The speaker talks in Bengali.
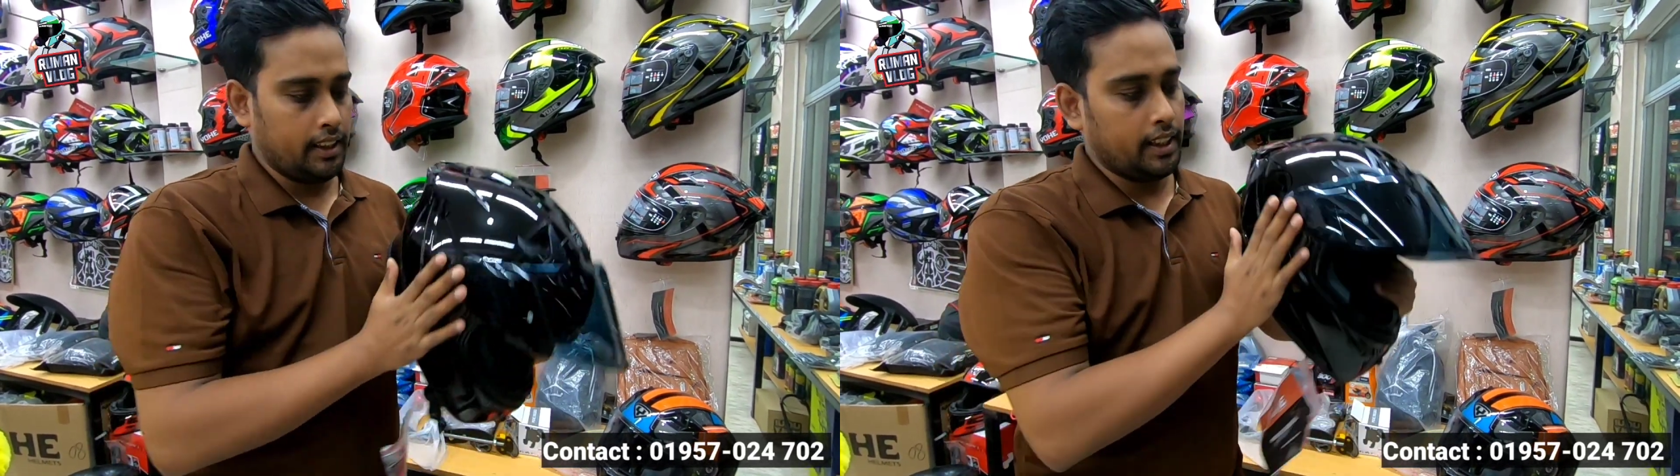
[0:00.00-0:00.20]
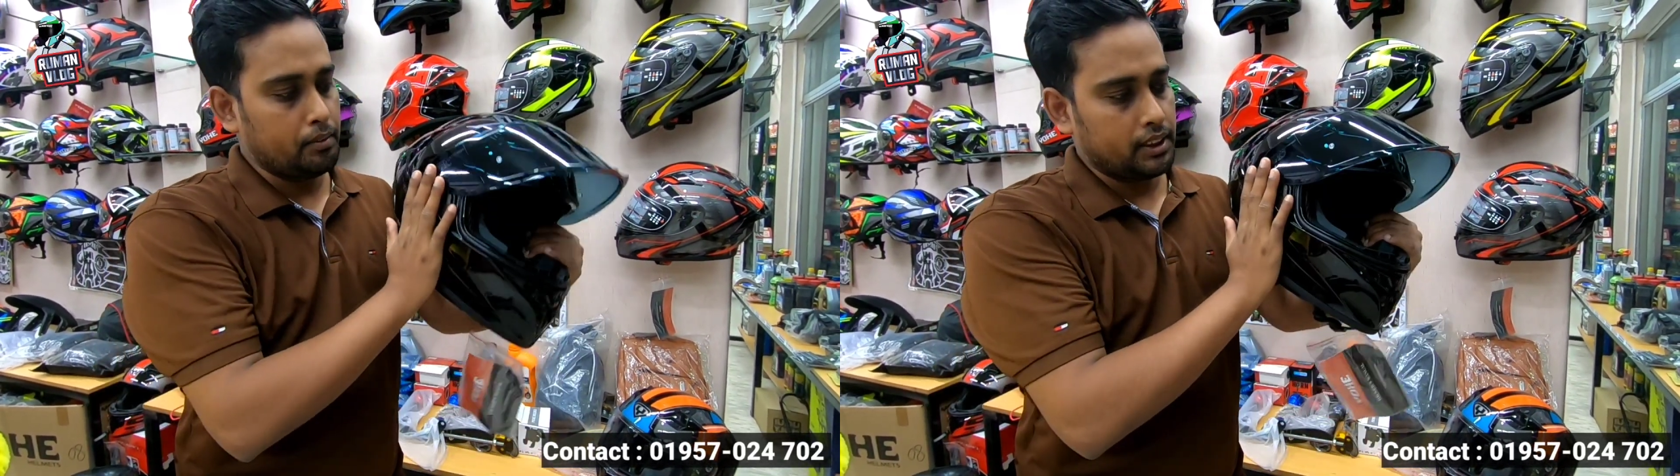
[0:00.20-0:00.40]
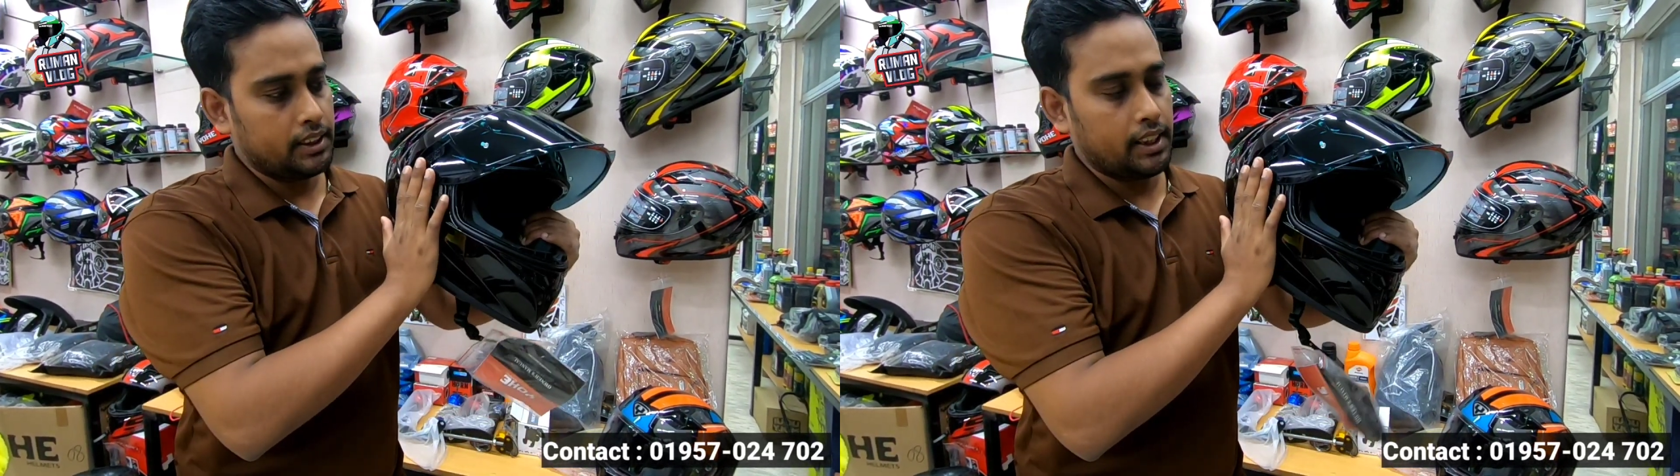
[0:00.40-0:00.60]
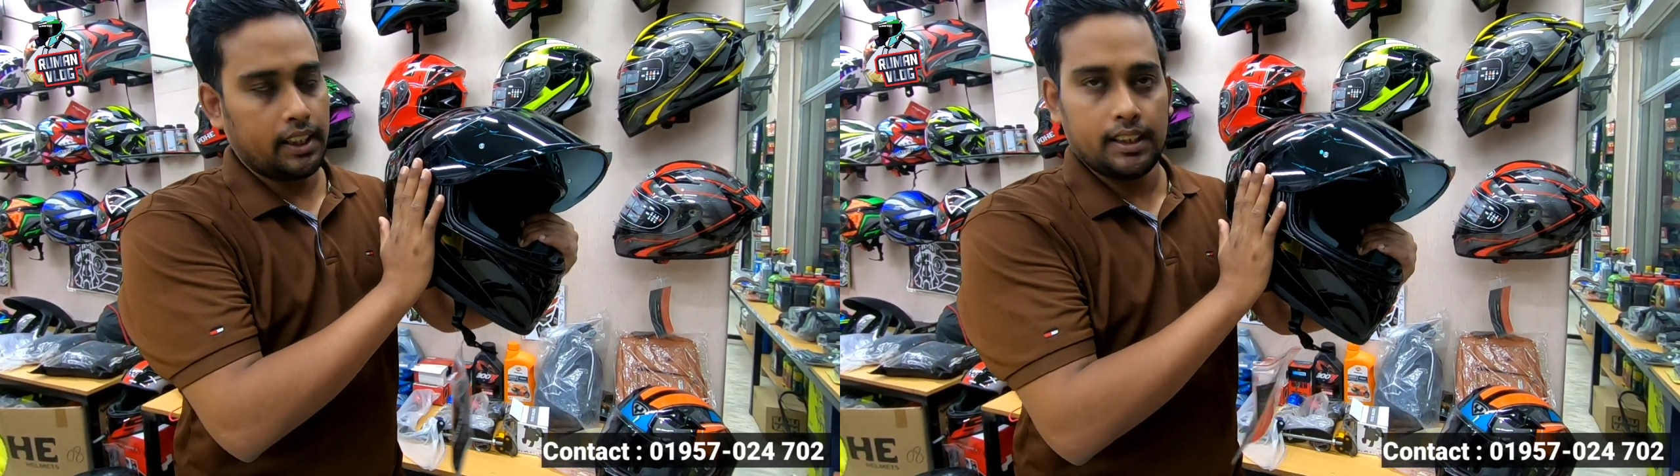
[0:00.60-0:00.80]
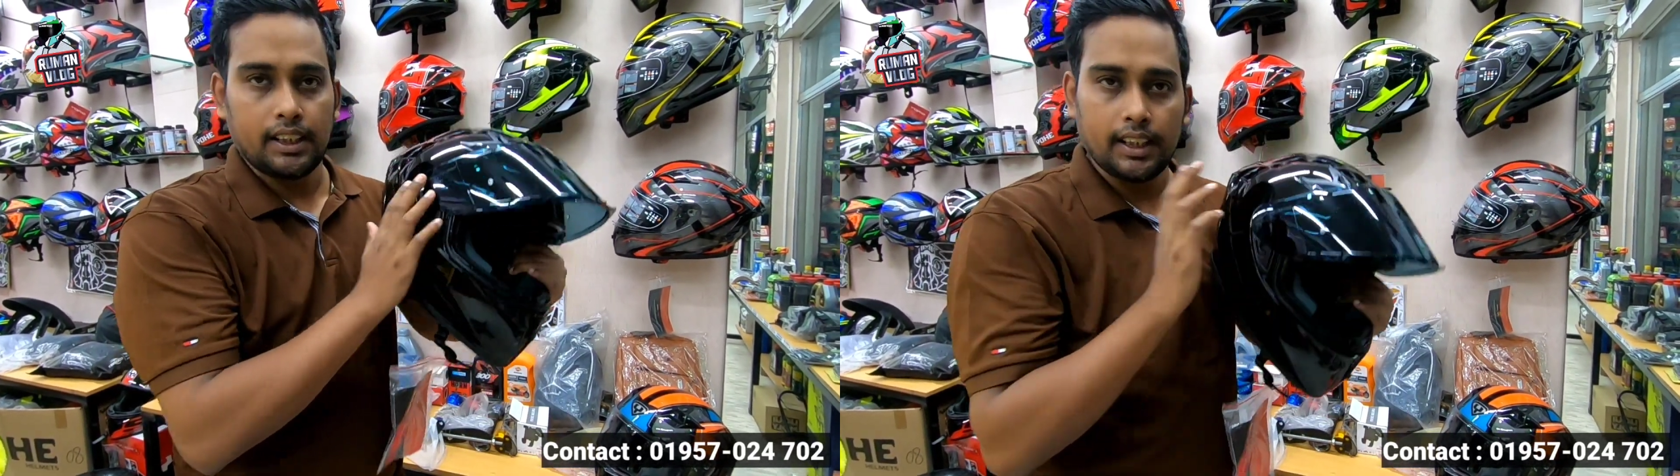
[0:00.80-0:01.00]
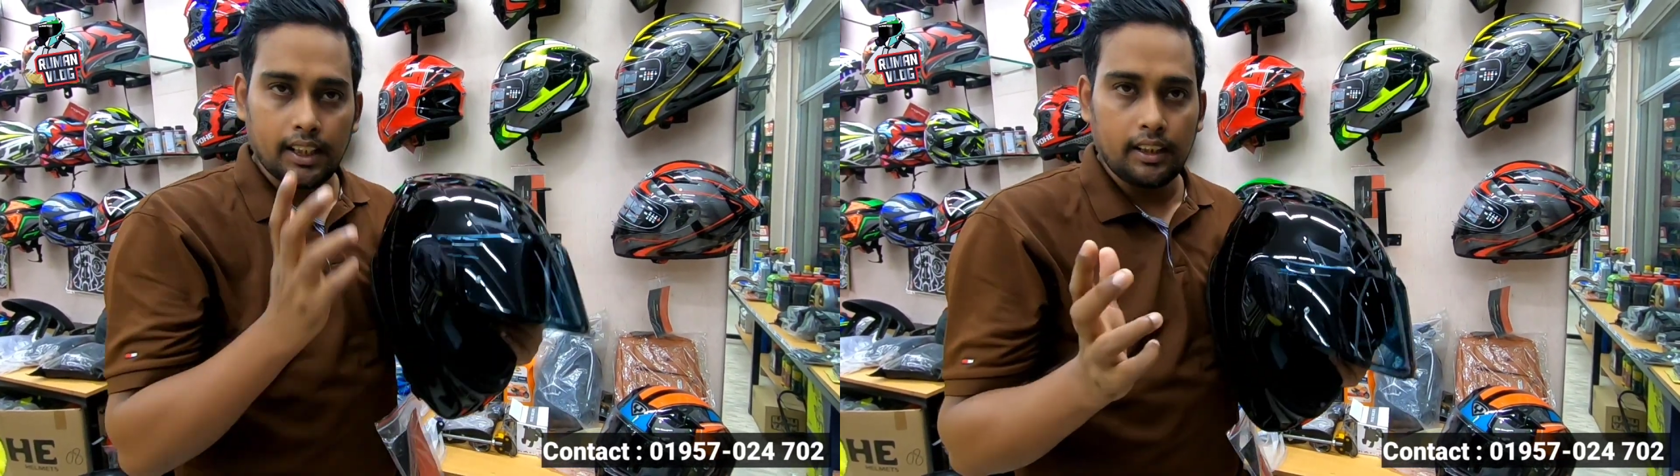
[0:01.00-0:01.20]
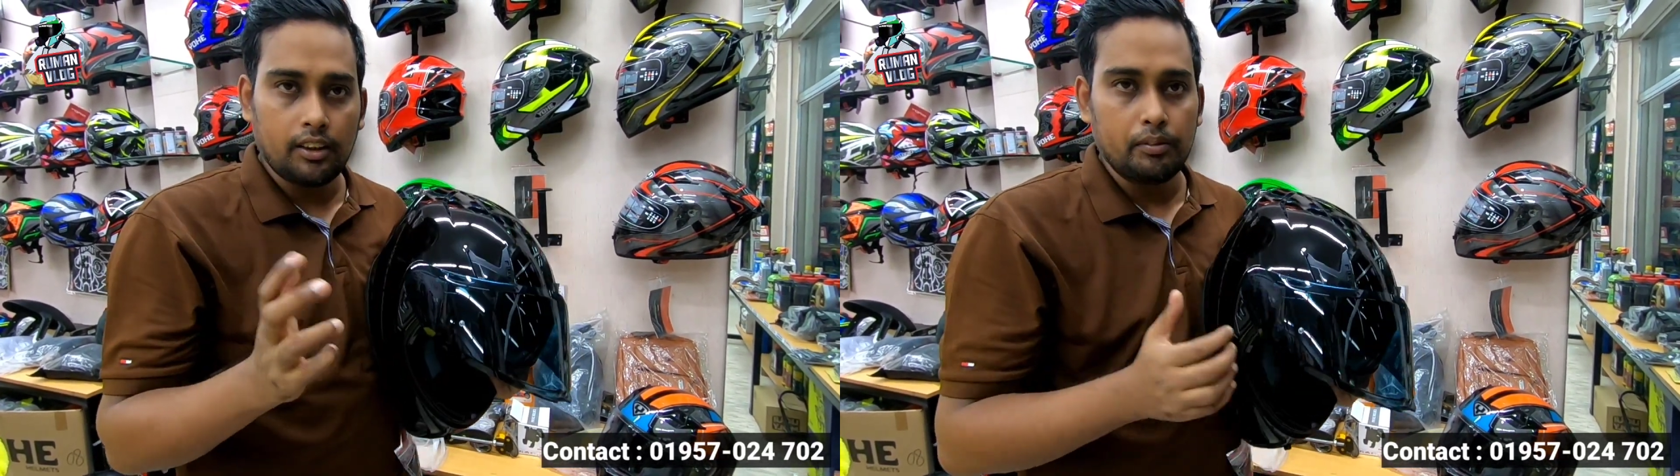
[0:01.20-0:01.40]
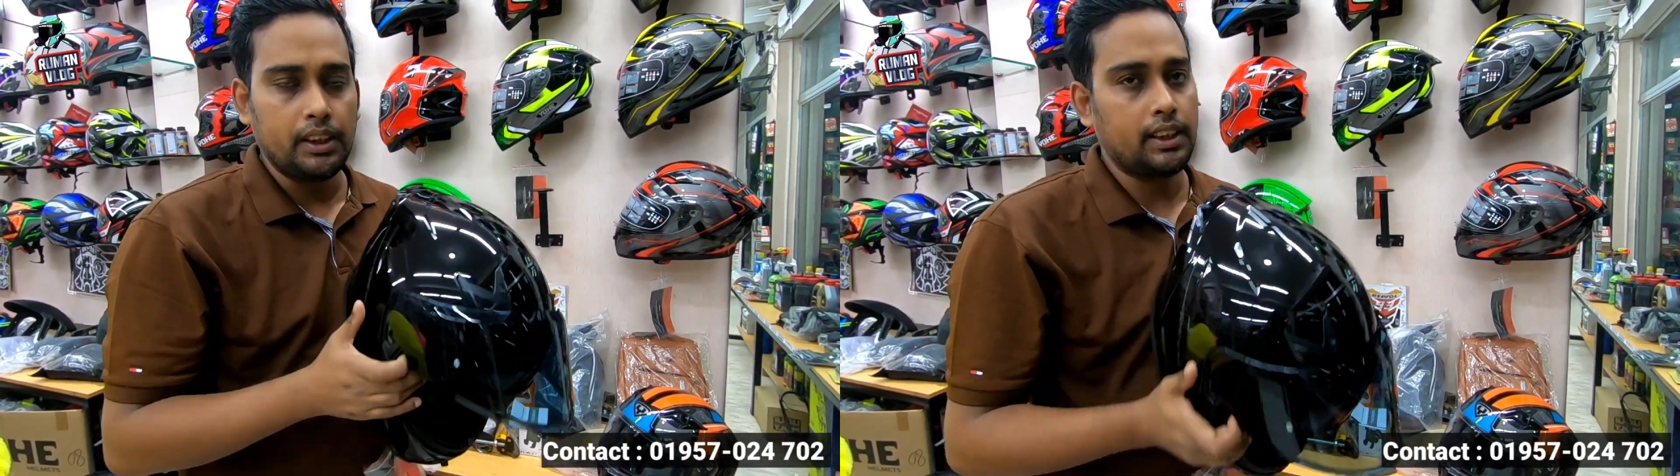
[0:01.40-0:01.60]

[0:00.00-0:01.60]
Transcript: গেম চেঞ্জারের ক্ষেত্রে কিনে নিতে হবে